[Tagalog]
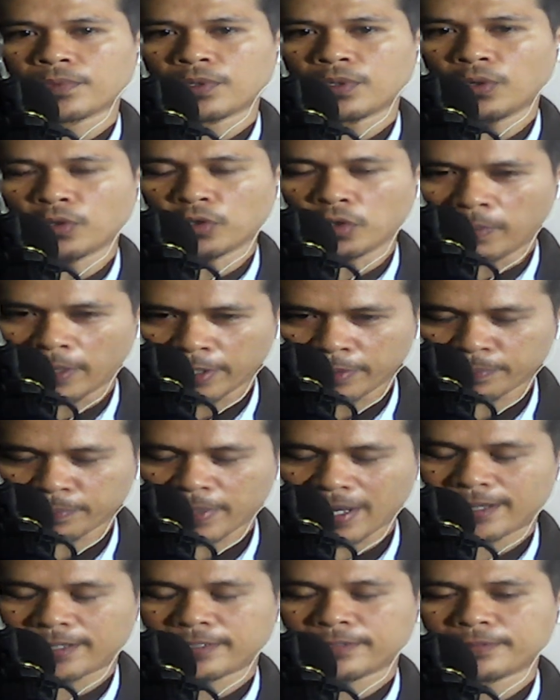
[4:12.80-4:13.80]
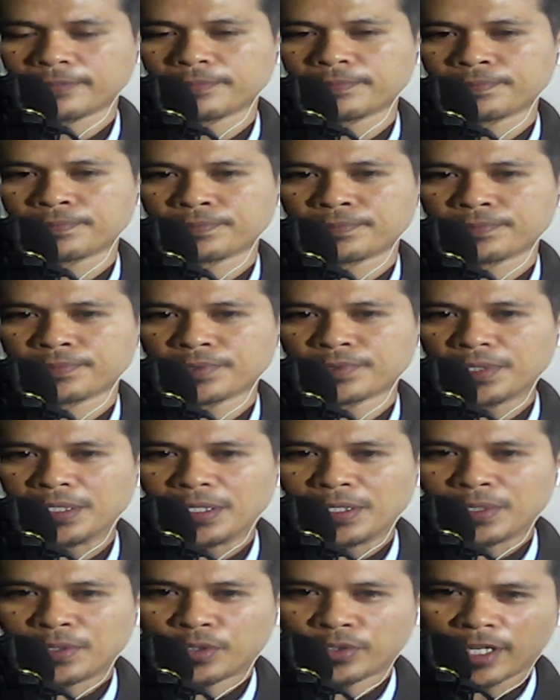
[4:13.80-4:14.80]
ug pa.
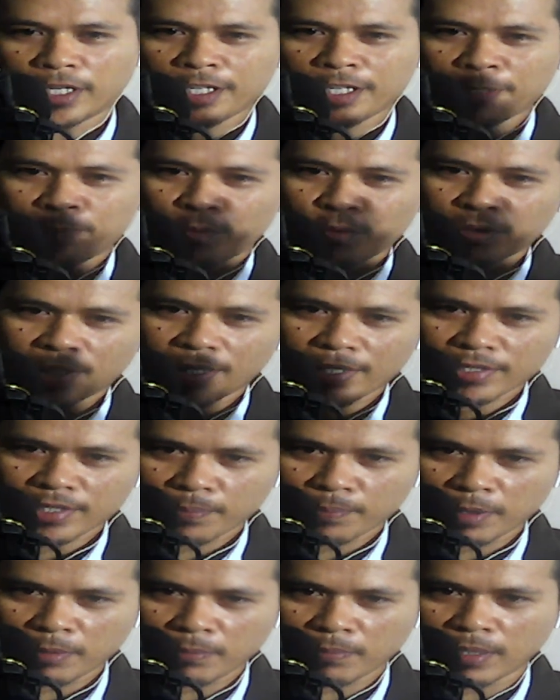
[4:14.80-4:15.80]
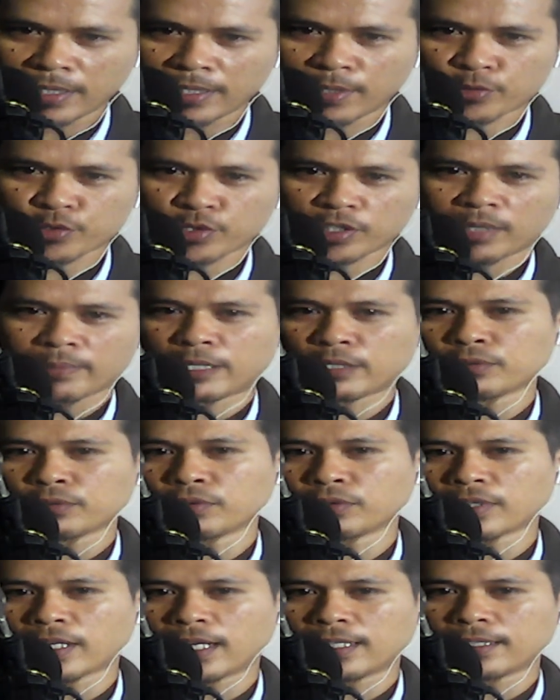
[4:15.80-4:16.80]
Kung anhi pugka sa Biblia o sa
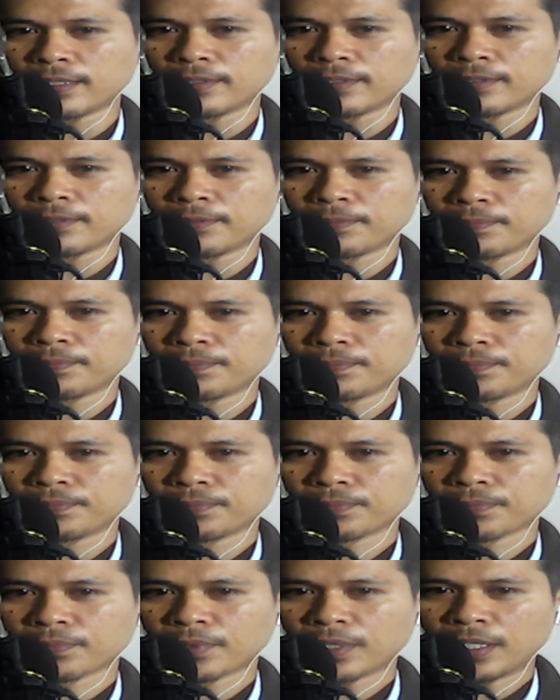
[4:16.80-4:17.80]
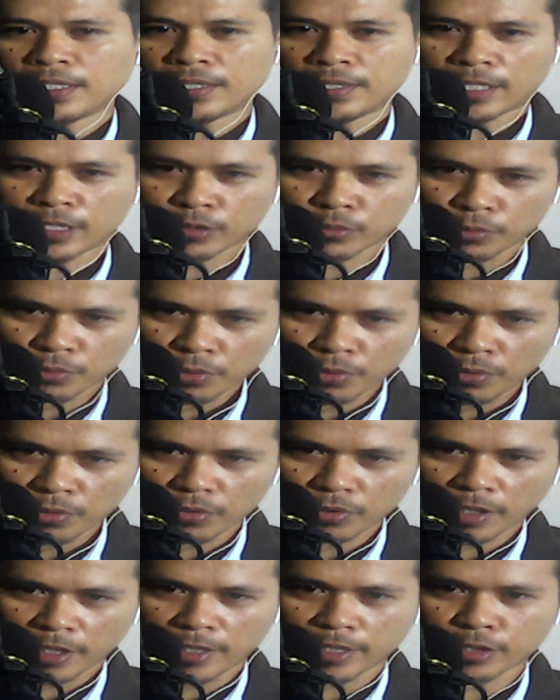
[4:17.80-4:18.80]
kamaturan,
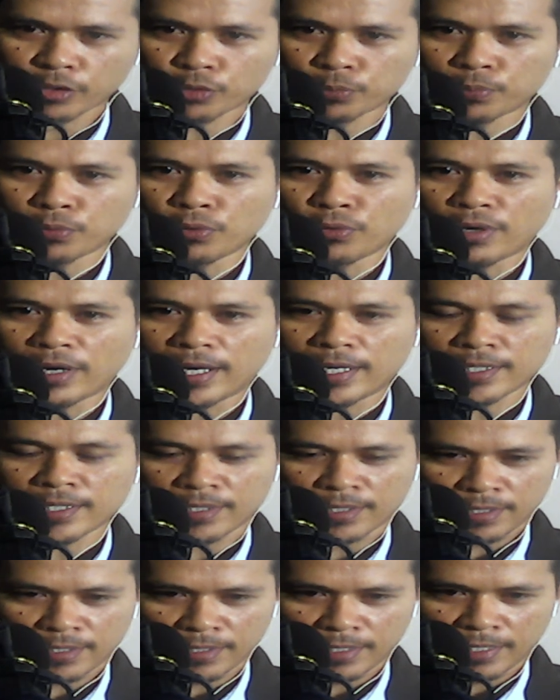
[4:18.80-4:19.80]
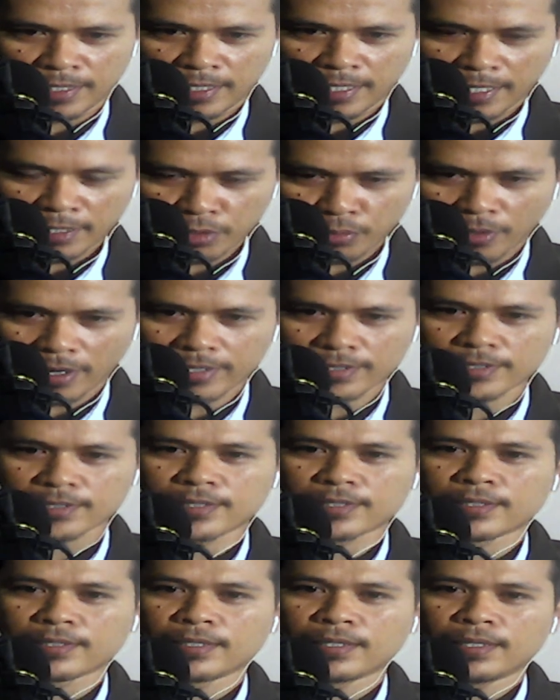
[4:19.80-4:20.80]
nagtudlo kining grupuha ni
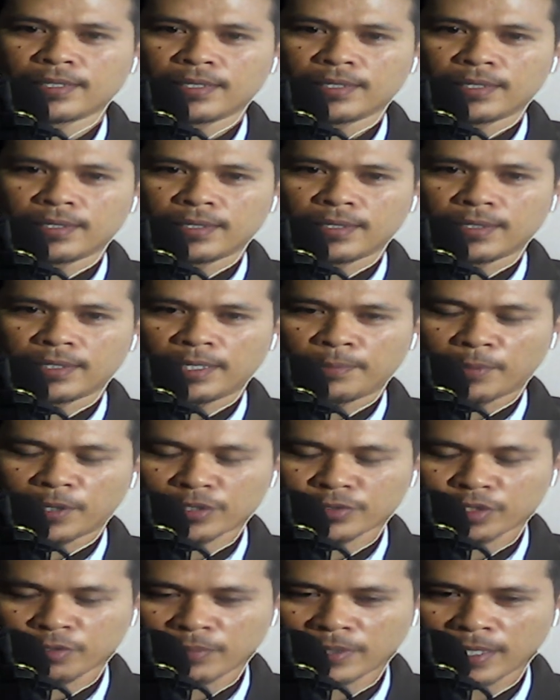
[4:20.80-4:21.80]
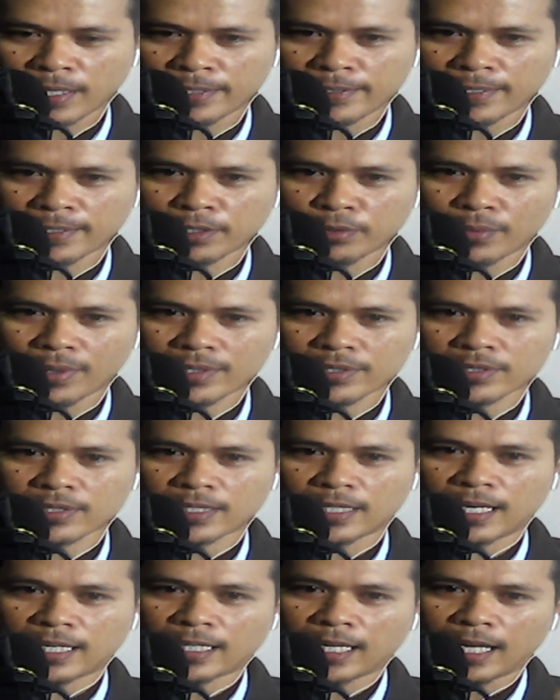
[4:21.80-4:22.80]
Yangwas ni Pastor Miguel Yangawas
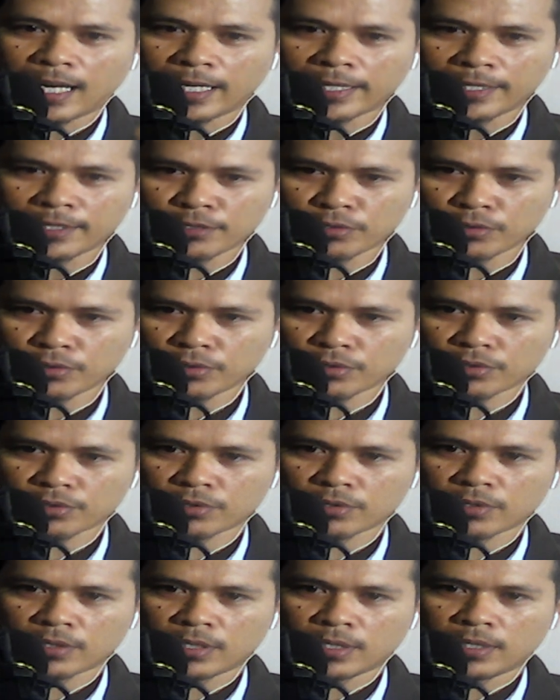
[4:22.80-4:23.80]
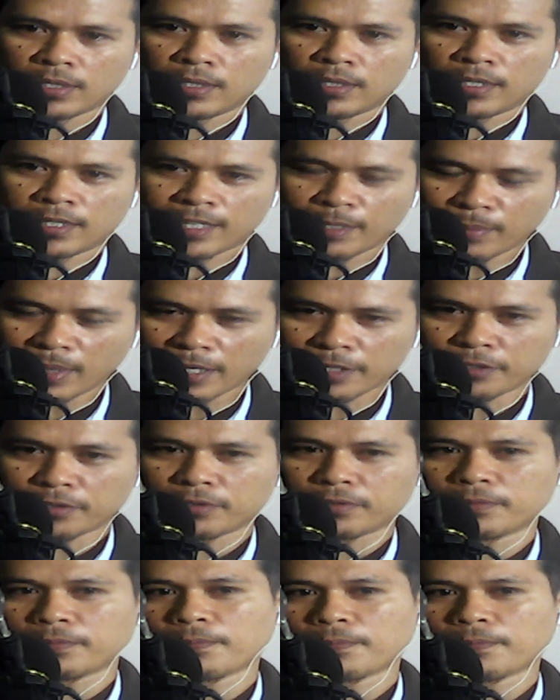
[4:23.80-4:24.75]
nga ngalang Hesus kabayo